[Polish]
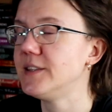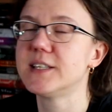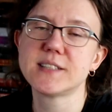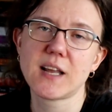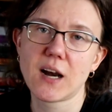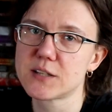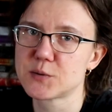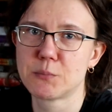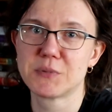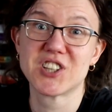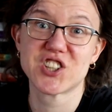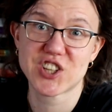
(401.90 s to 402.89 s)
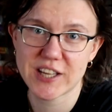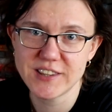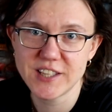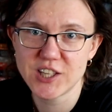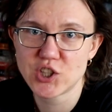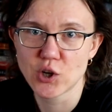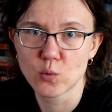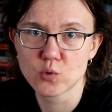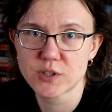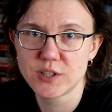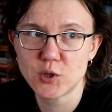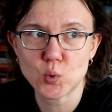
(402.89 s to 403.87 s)
Nie znalazłam żadnej
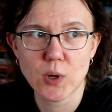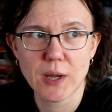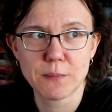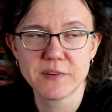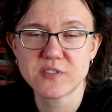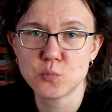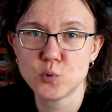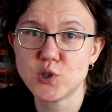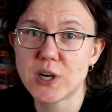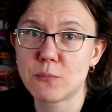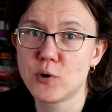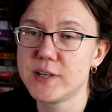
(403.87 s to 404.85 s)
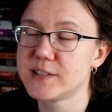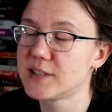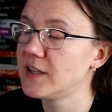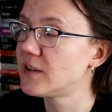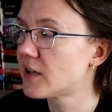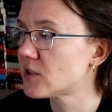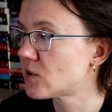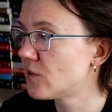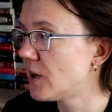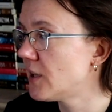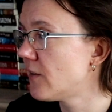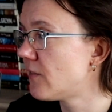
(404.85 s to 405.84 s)
książki, która by wzbudziła moje
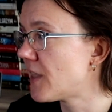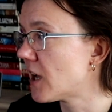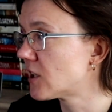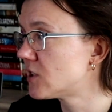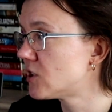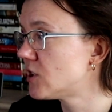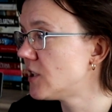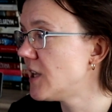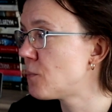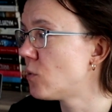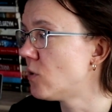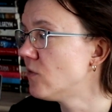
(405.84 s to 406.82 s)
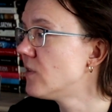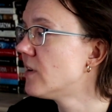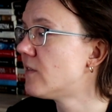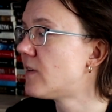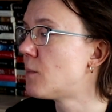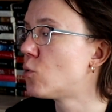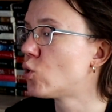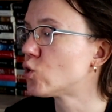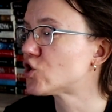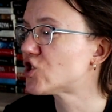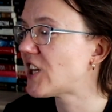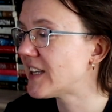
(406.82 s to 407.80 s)
zainteresowanie, także nie powiem Wam
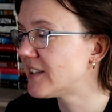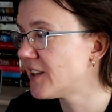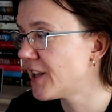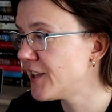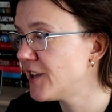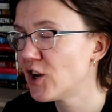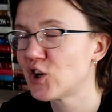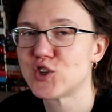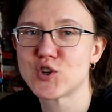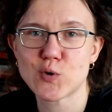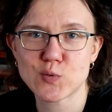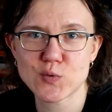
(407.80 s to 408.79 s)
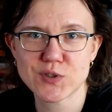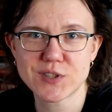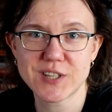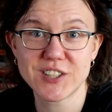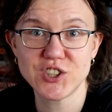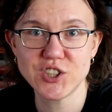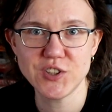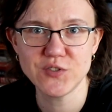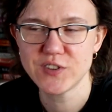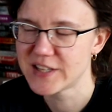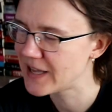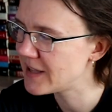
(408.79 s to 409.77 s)
o żadnej książce
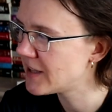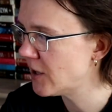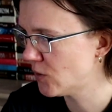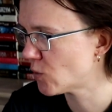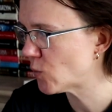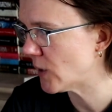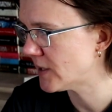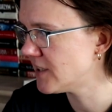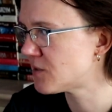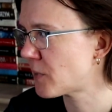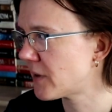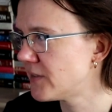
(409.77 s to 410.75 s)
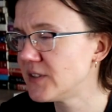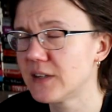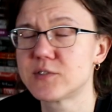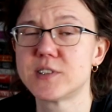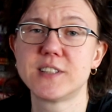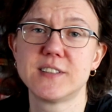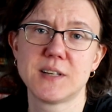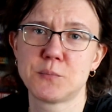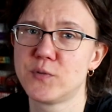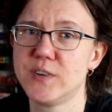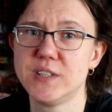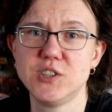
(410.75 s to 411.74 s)
dziwne. Dokładnie sprawdziłam wszystkie
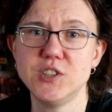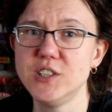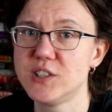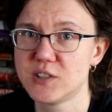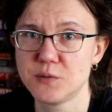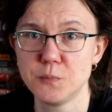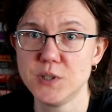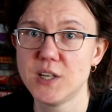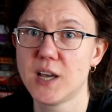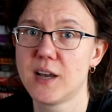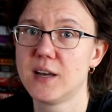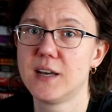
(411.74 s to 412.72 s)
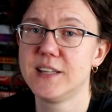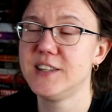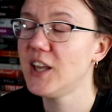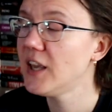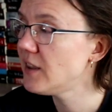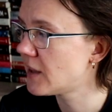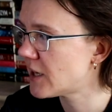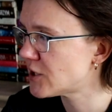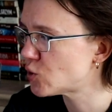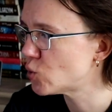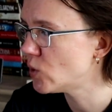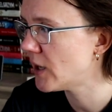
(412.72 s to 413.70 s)
zapowiedzi, nic mi nie
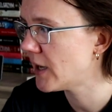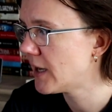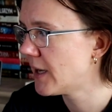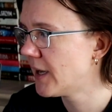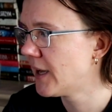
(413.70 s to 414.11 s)
interesuje.